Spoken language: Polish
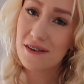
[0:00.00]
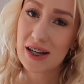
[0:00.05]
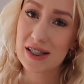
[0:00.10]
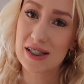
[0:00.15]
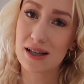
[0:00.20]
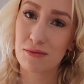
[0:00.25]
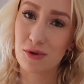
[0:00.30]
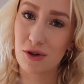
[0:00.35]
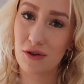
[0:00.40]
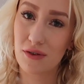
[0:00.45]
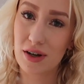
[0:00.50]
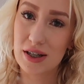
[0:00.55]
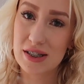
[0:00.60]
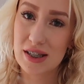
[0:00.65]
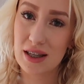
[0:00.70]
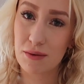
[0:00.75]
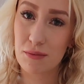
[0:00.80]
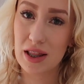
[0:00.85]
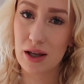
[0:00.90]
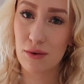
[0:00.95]
Wracam do
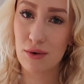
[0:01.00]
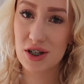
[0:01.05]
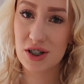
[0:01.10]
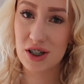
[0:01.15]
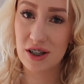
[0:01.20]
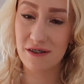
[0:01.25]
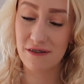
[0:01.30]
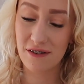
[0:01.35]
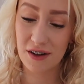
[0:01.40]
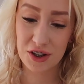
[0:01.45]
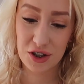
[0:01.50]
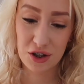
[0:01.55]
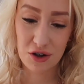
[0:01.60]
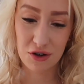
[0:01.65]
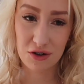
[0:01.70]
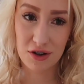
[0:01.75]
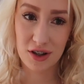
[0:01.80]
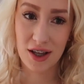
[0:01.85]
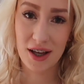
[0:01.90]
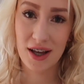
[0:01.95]
Was, nie minęły jeszcze dwa
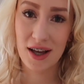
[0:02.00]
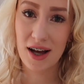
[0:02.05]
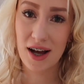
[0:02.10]
tygodnie,